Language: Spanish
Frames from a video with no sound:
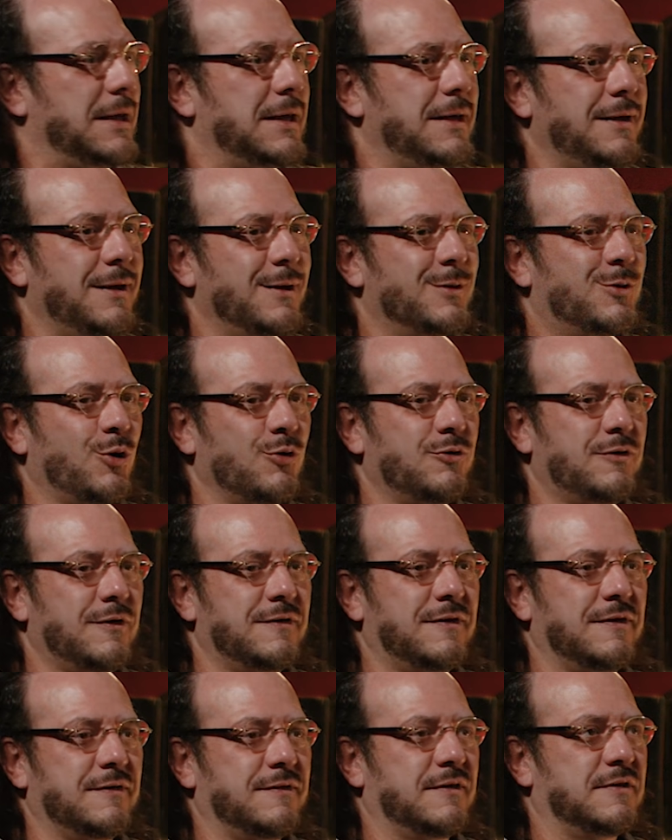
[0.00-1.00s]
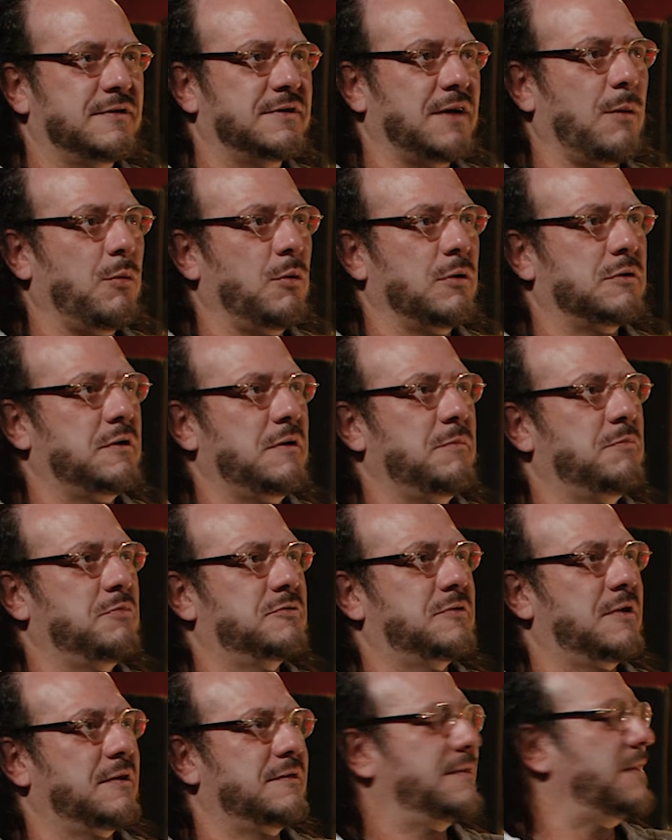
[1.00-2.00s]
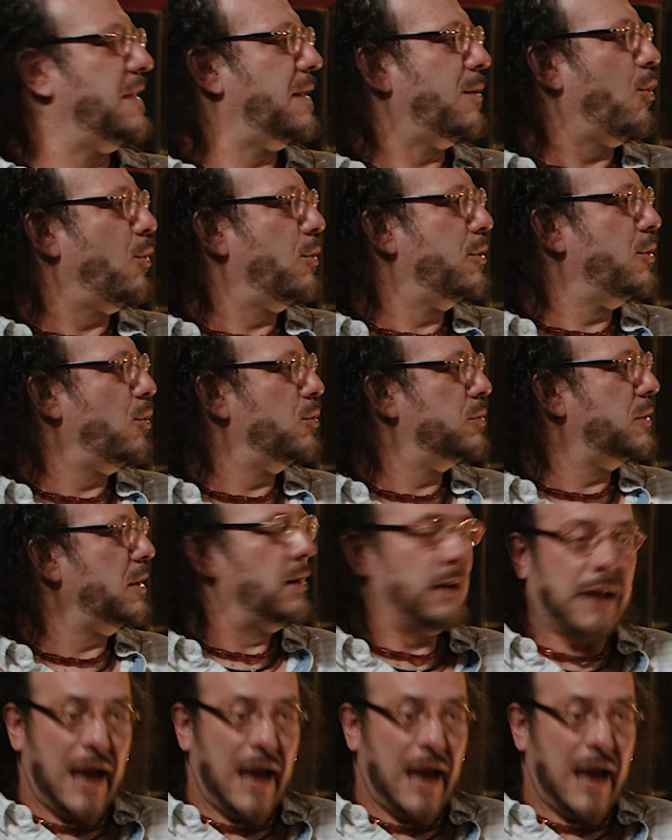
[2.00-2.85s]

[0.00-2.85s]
Y entonces este chavo así pues, se sacó de onda,